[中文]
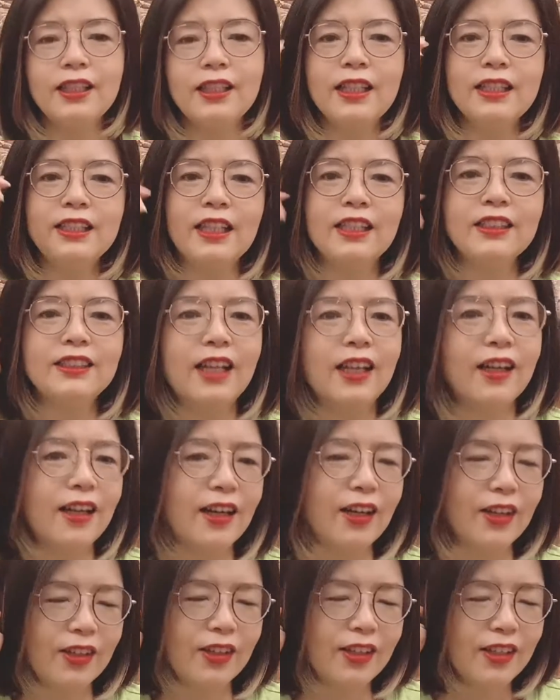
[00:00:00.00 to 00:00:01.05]
在想想
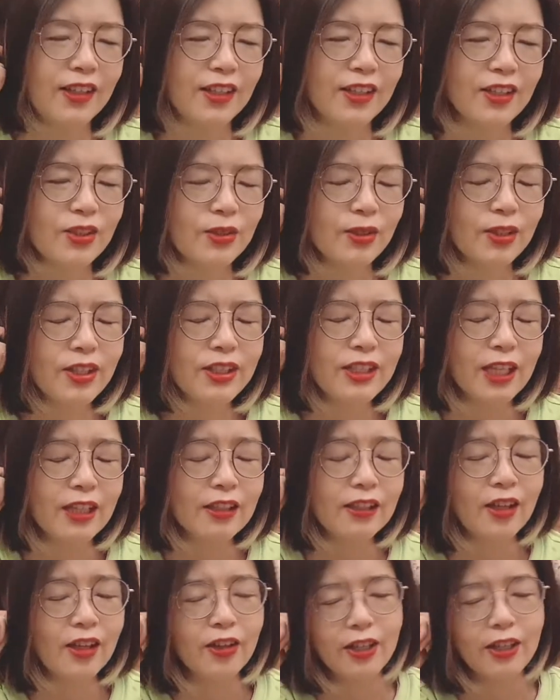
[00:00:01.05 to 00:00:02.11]
哈，说到
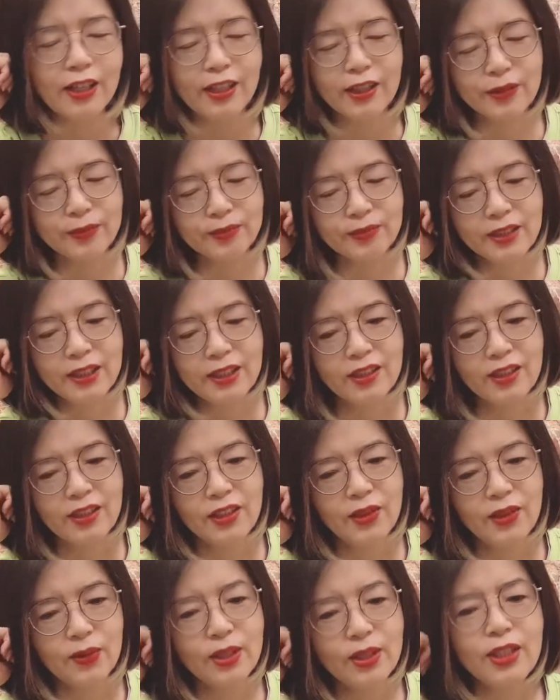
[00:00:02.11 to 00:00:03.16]
养老哈，
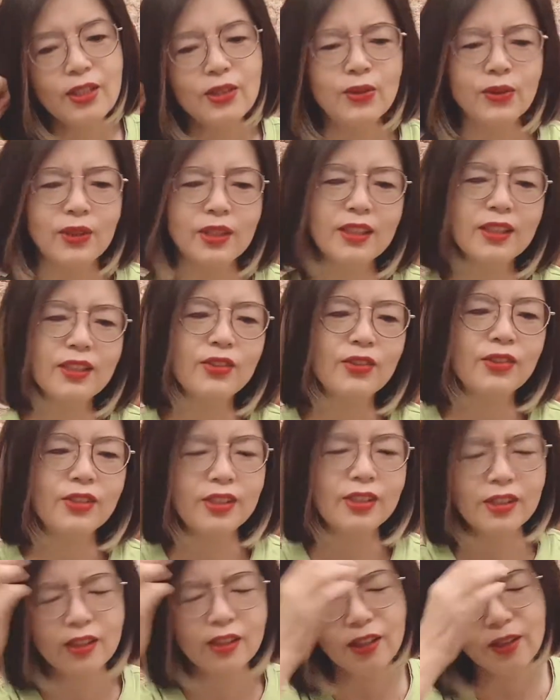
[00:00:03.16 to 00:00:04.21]
我也觉得就
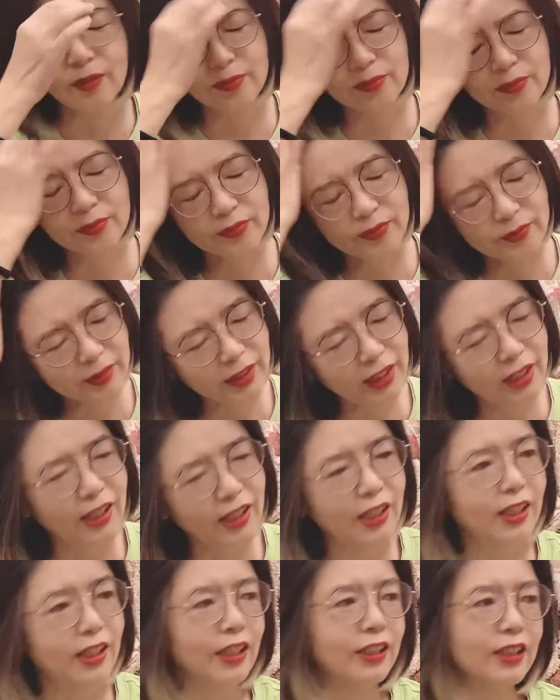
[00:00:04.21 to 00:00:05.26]
是，
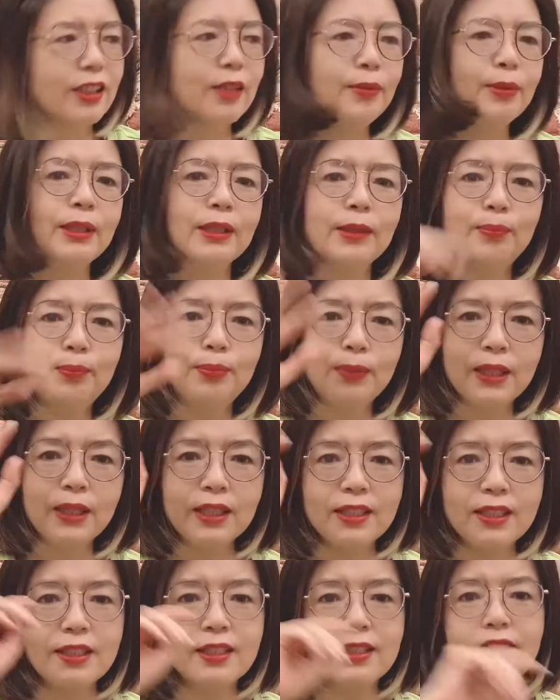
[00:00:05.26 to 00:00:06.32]
哎呀，特别不
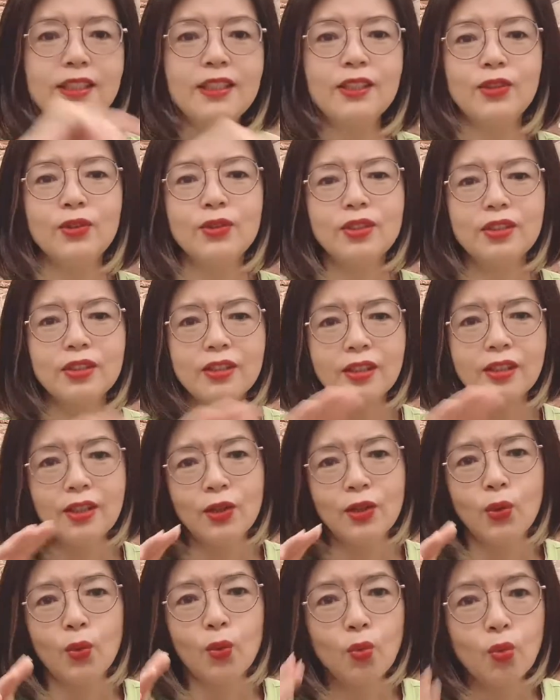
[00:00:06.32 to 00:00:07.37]
可思议。就是
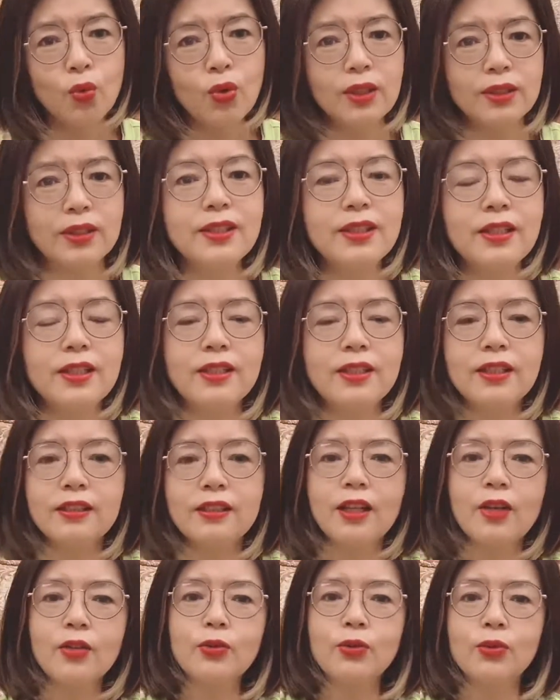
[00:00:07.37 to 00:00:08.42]
我的人
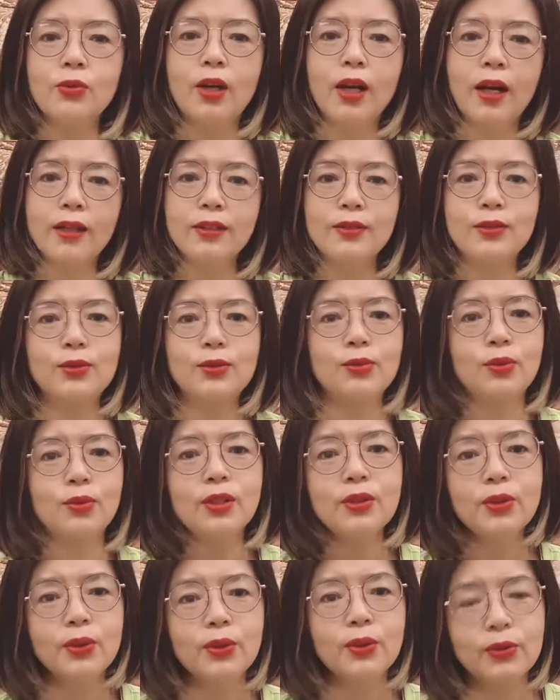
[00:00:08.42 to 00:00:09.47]
生当中哈，
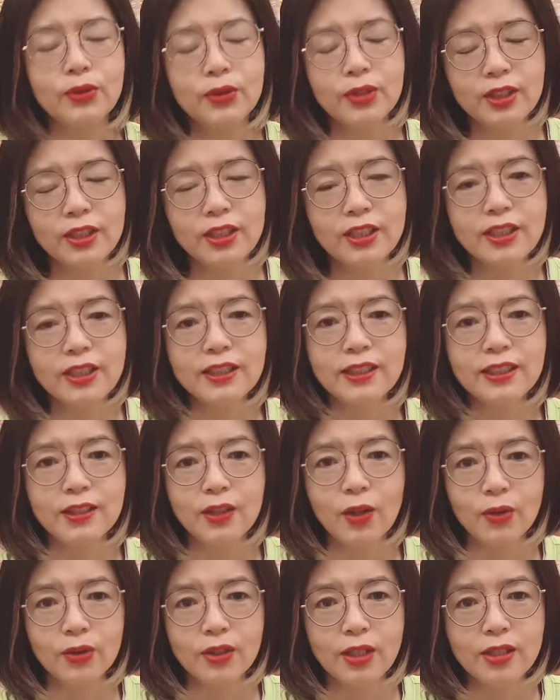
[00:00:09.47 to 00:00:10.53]
所有就是涉及
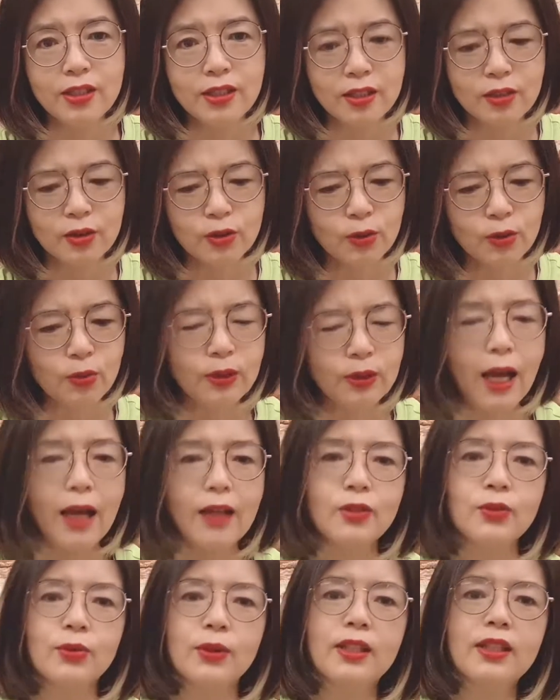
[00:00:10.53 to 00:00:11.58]
到人生重
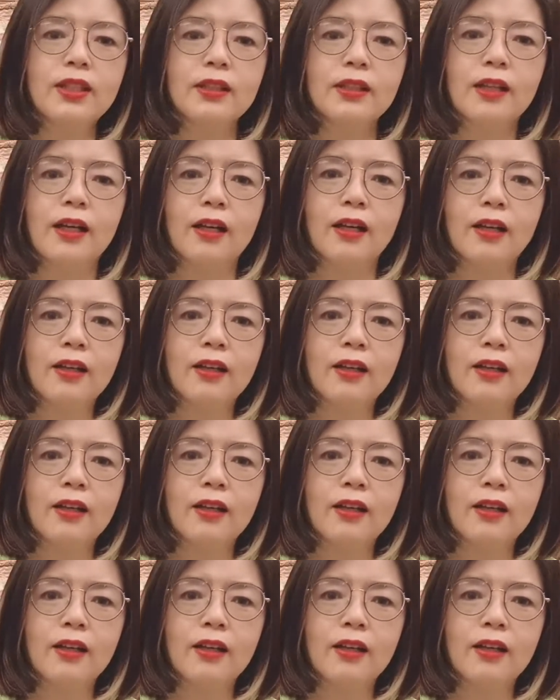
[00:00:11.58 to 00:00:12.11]
大决定的，